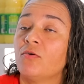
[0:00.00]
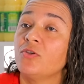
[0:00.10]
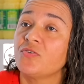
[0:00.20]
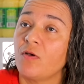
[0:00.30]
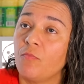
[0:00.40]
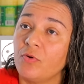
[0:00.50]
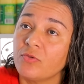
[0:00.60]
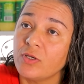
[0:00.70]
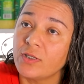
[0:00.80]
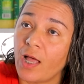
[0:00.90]
quando eu tiver
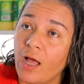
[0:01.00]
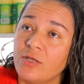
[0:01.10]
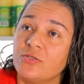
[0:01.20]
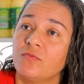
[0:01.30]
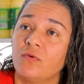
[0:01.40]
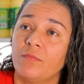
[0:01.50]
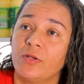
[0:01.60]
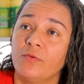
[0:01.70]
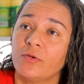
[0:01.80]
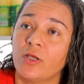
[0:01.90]
oportunidade, eu vou
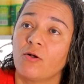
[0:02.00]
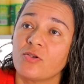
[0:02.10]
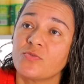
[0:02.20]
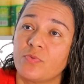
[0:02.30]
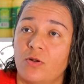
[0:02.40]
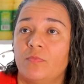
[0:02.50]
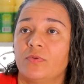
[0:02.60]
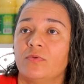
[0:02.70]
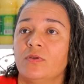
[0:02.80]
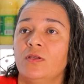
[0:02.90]
abrir o meu negócio
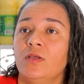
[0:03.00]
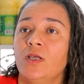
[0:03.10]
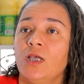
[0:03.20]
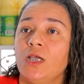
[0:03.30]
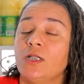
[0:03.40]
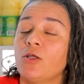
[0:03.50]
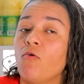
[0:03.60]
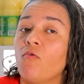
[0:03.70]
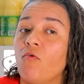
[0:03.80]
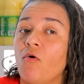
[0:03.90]
próprio.
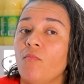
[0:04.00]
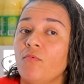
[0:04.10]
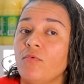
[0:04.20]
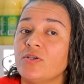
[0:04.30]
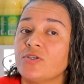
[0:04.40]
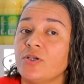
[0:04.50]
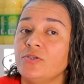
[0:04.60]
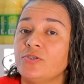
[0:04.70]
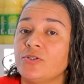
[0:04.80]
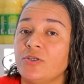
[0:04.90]
Então, como a
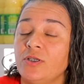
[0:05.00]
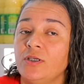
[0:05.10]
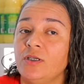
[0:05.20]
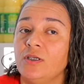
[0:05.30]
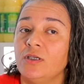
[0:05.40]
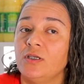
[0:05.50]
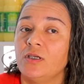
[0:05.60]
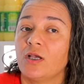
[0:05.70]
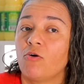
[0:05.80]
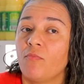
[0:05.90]

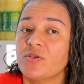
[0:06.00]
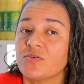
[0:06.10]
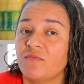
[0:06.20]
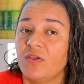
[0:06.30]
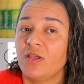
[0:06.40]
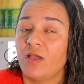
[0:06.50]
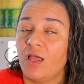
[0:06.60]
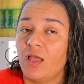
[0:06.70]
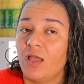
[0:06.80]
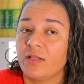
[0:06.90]
gente vê,
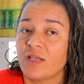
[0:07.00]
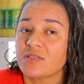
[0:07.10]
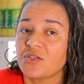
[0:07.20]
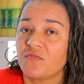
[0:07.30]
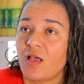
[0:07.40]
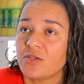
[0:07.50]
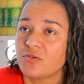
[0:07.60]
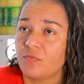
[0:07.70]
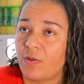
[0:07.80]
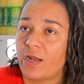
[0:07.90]
é, tem essas
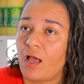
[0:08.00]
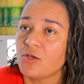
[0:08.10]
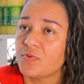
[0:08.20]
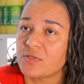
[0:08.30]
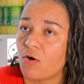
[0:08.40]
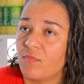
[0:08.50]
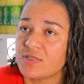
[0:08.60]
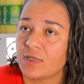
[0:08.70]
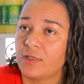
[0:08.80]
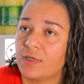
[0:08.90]
viagens do Pará, os pessoal
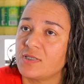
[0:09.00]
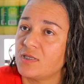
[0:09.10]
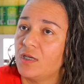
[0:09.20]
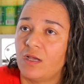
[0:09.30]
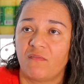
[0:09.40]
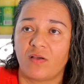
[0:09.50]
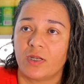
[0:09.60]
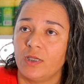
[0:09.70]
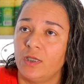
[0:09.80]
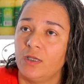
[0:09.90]
começaram a trazer a
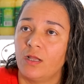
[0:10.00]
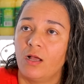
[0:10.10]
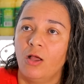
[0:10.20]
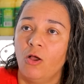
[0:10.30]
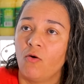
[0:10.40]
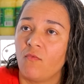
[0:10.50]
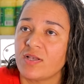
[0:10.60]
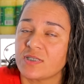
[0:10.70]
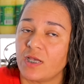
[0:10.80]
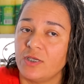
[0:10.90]
farinha, o
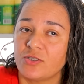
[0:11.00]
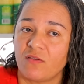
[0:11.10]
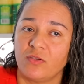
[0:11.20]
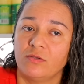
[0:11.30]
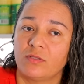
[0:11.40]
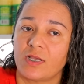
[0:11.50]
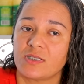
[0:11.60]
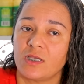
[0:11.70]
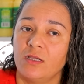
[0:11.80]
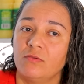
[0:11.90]
açaí, já vinham
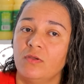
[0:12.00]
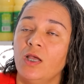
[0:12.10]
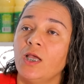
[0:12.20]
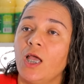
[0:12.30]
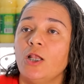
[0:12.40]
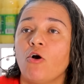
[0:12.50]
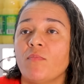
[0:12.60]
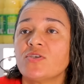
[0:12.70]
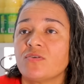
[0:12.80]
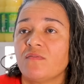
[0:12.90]
trazendo, ele
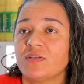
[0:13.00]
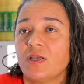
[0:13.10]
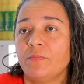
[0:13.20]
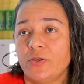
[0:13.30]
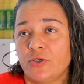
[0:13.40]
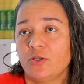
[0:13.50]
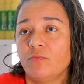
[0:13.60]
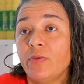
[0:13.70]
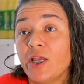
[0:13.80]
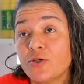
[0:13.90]
começou a fazer pedido,
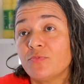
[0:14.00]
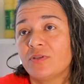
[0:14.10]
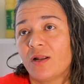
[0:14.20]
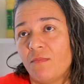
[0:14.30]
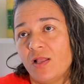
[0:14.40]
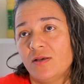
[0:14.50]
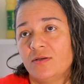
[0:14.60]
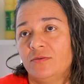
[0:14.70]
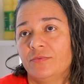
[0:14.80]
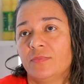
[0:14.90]
mesmo
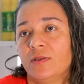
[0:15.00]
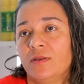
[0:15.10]
trabalhando.